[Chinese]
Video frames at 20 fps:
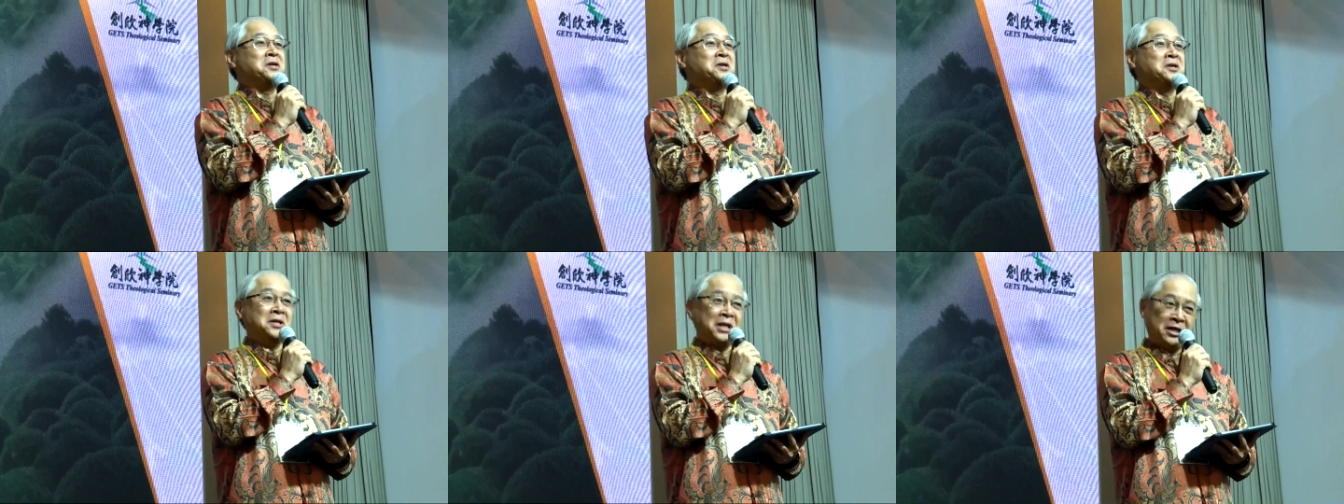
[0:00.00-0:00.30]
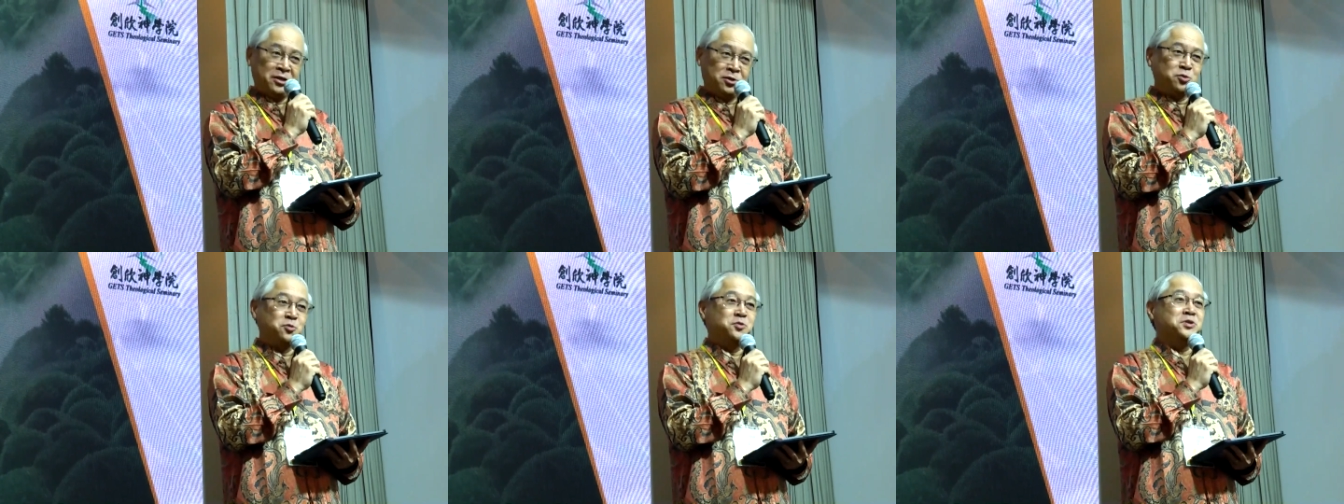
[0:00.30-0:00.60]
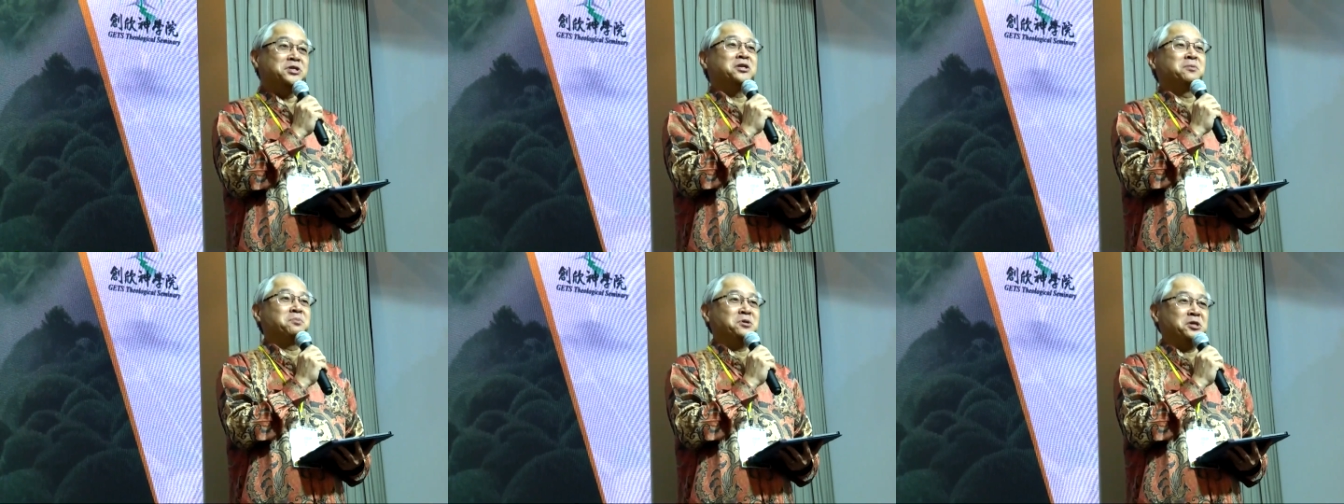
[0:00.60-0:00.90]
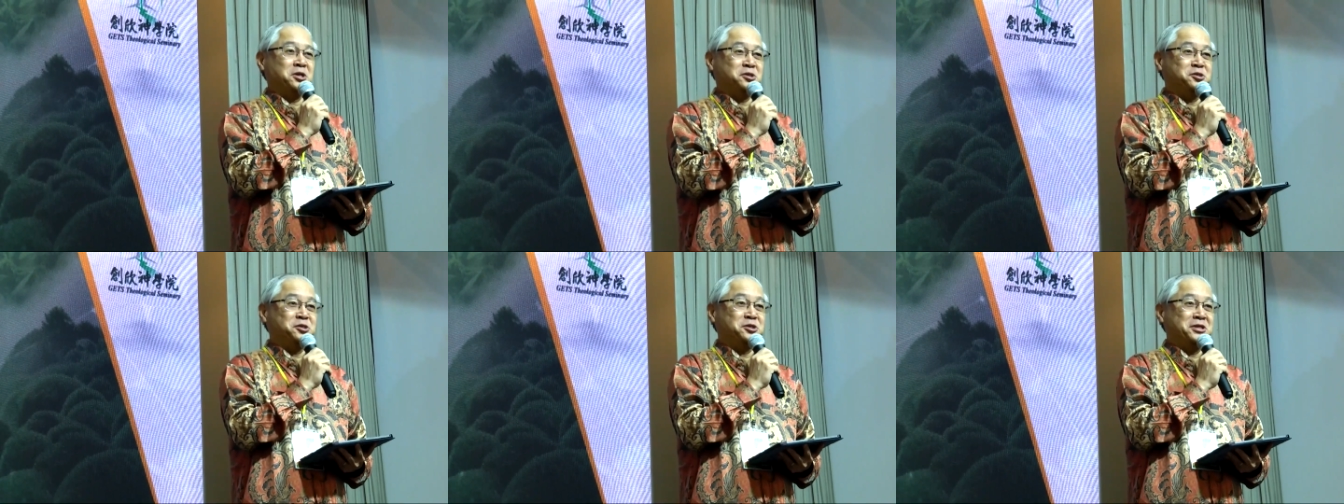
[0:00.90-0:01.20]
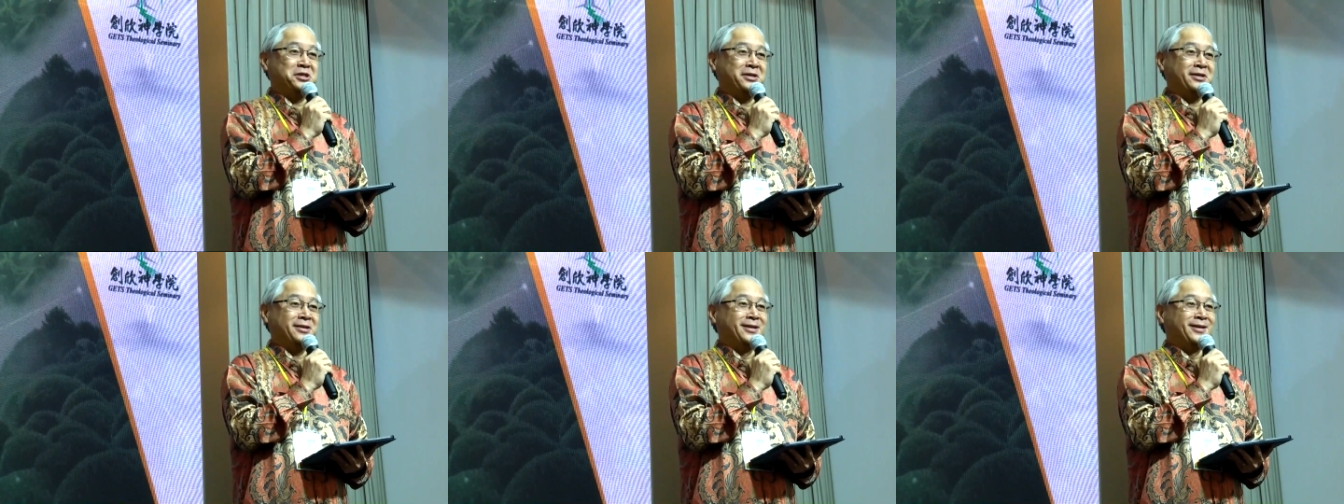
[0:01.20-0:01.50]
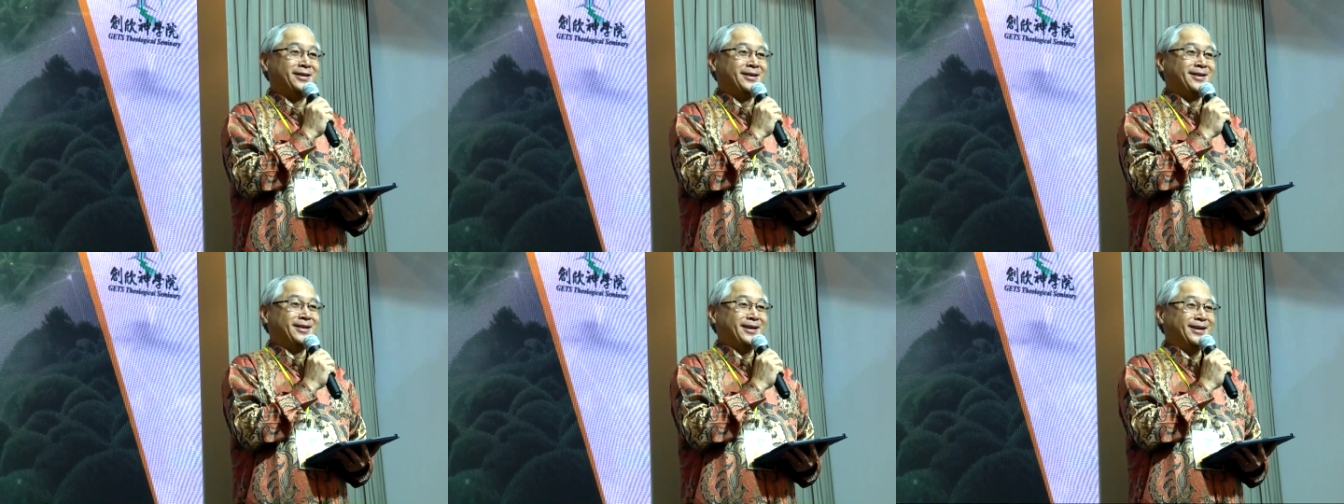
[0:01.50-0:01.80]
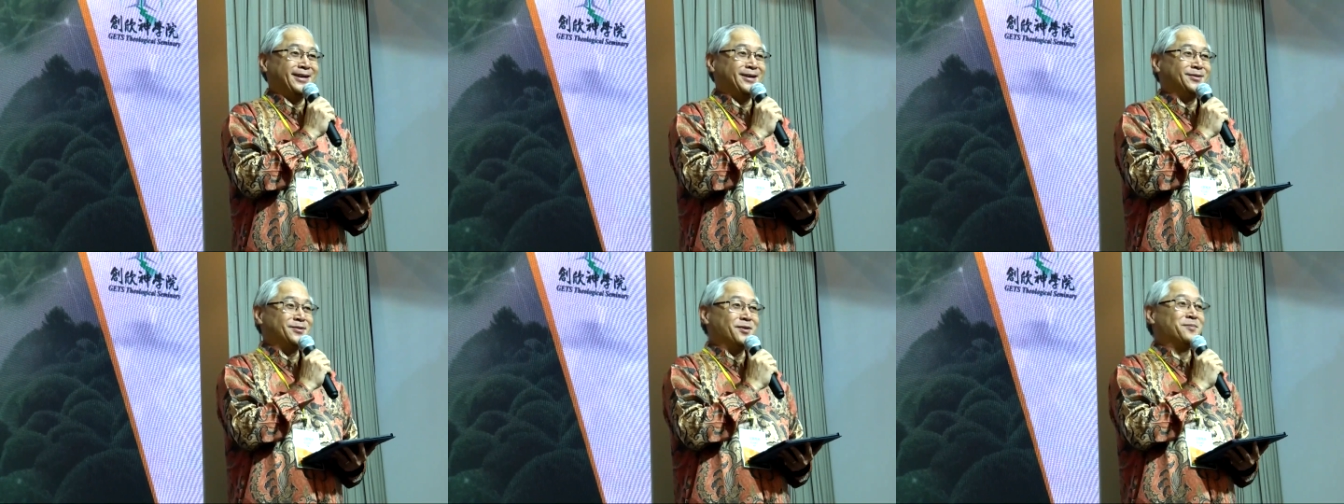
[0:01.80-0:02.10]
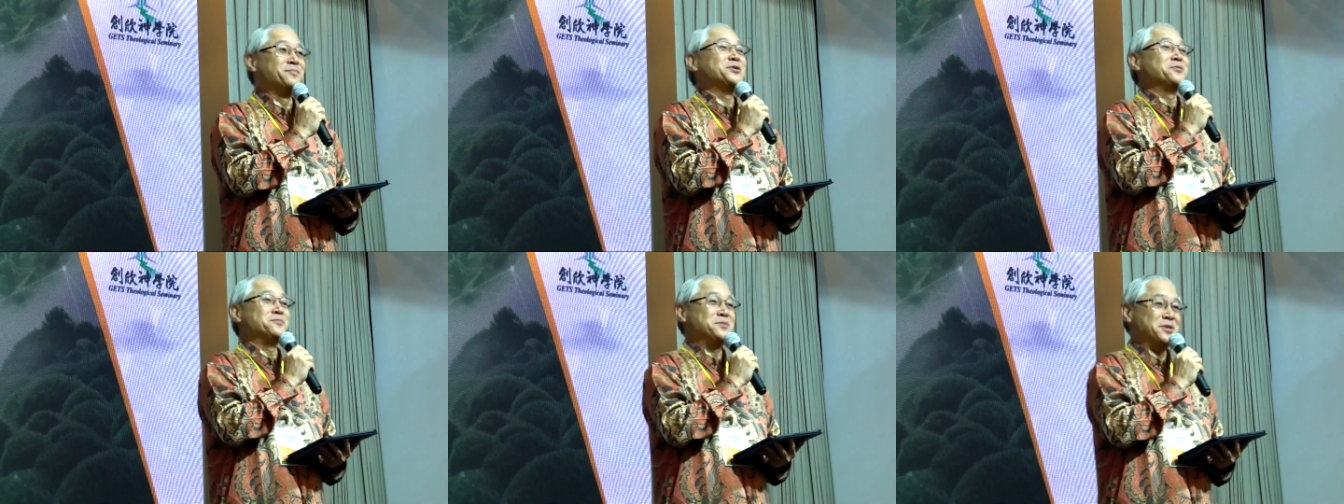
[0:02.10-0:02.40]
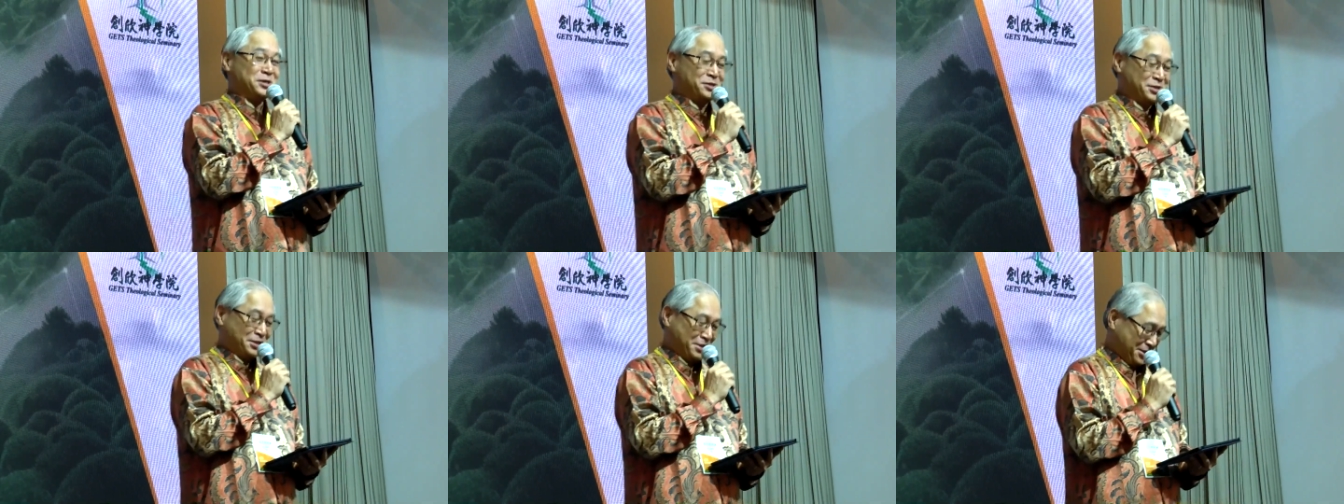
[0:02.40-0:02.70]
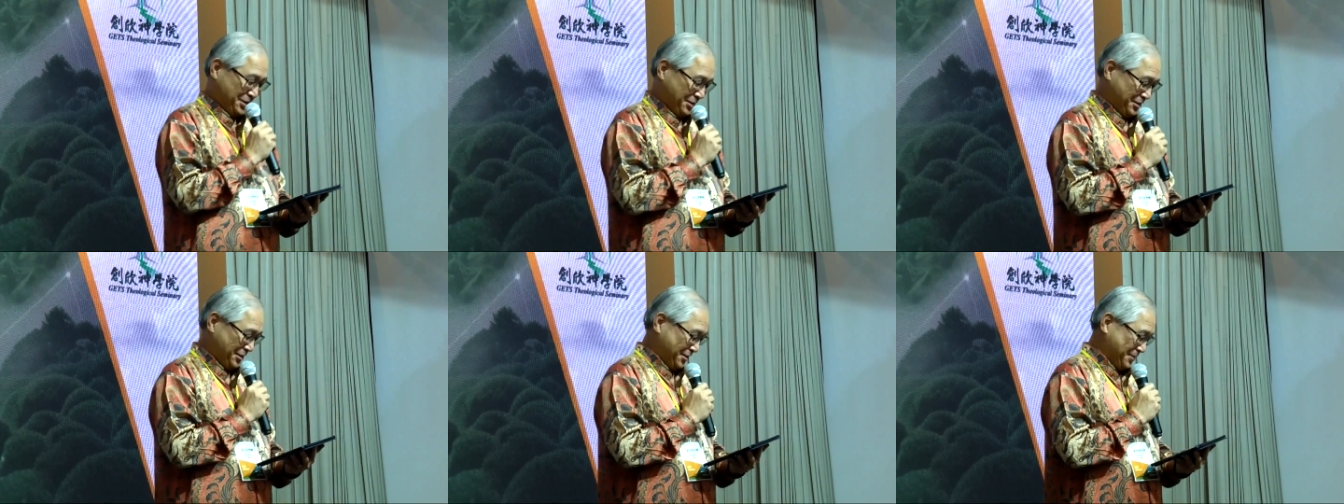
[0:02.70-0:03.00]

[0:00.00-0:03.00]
来读一个 PhD，啊，我们有 PhD 课程。